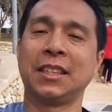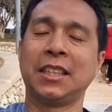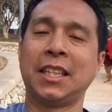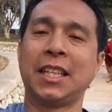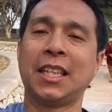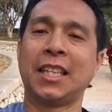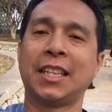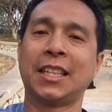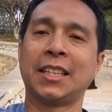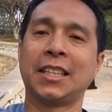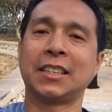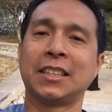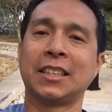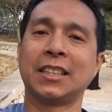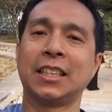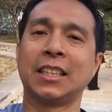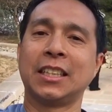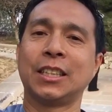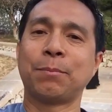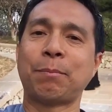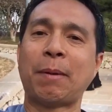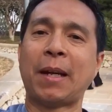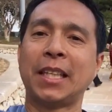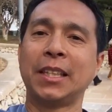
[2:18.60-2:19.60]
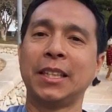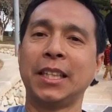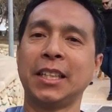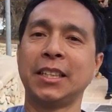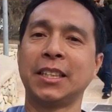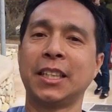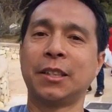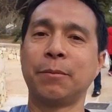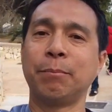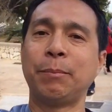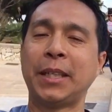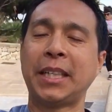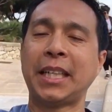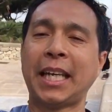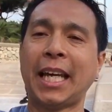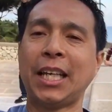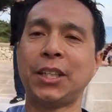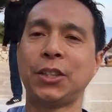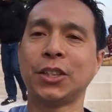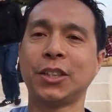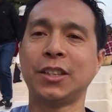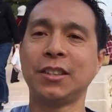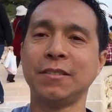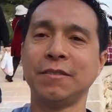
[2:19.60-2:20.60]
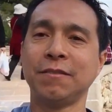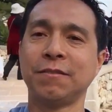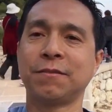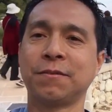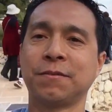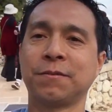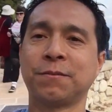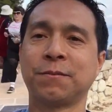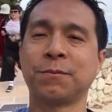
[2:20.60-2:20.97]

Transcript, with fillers: They're spending their vacation